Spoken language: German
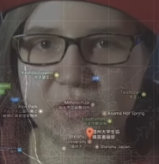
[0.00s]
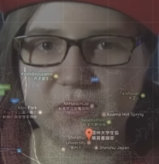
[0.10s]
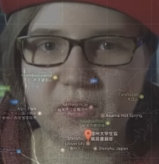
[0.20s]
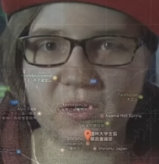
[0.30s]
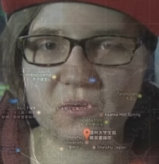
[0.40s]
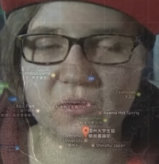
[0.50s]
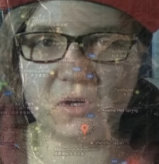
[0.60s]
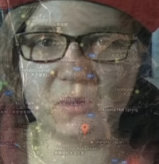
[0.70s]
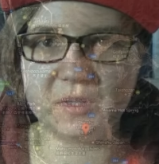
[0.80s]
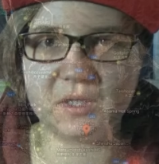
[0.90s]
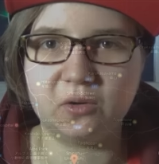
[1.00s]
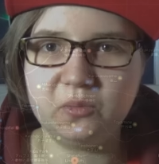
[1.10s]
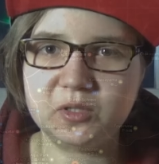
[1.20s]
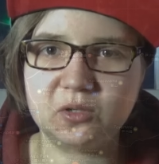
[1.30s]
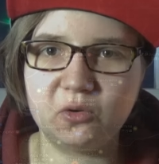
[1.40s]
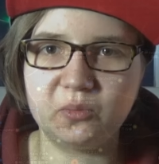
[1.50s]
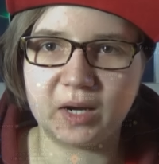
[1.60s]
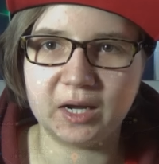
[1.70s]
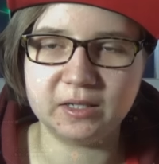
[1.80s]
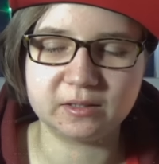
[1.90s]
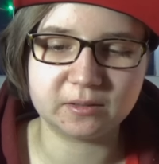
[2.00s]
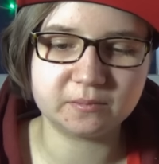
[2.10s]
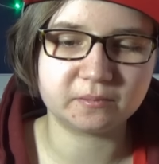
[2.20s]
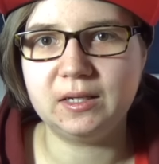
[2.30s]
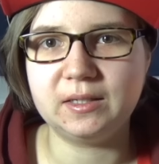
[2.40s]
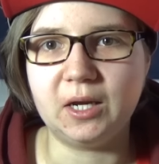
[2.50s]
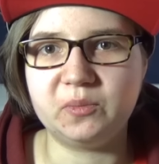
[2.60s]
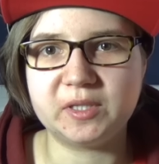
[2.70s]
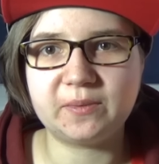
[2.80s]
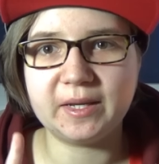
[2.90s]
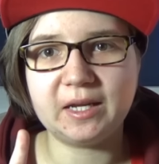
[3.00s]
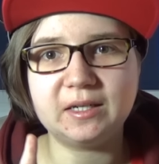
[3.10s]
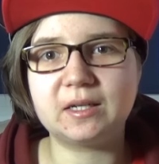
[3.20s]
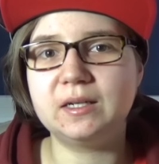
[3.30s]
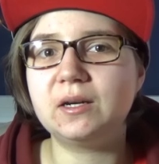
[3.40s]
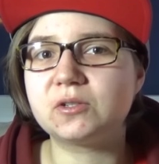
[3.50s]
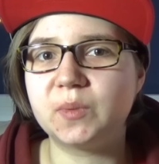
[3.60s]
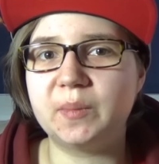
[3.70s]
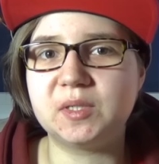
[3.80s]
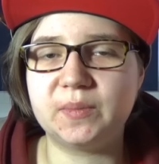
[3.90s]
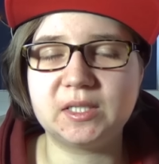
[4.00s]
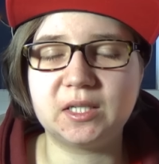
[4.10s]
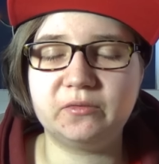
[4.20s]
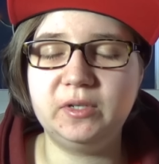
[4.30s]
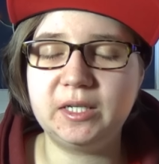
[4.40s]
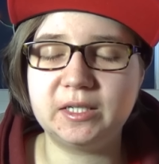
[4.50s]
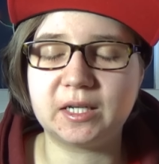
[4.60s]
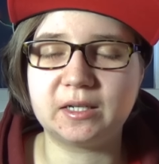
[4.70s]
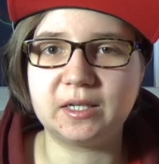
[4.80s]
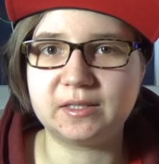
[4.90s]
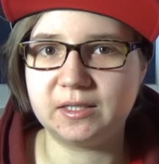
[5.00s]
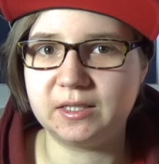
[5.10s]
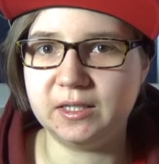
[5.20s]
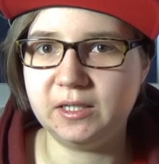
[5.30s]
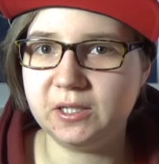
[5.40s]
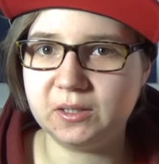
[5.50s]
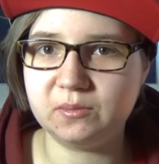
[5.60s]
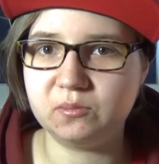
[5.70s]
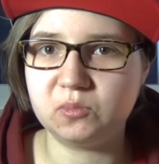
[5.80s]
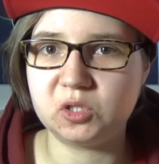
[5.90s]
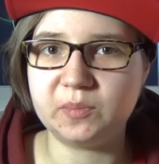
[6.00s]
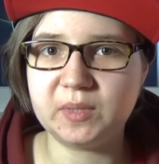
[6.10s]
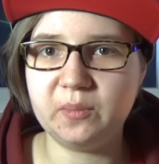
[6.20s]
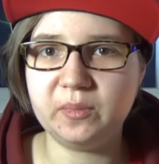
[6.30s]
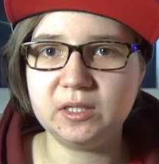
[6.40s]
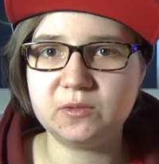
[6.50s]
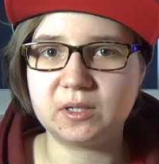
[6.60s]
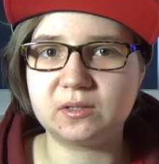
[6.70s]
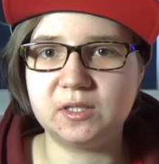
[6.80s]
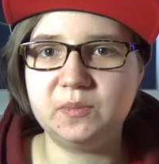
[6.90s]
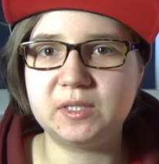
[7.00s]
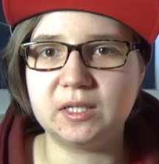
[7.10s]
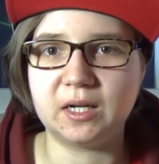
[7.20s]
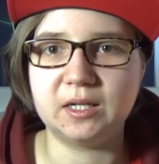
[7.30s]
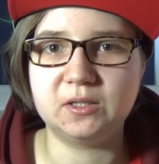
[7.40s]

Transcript: auf jeden Fall auch gucken, ob ich hier auch ein bisschen rumreise. Ja, mit zwei anderen aus meinem Semester fliege ich dann tatsächlich September 2017,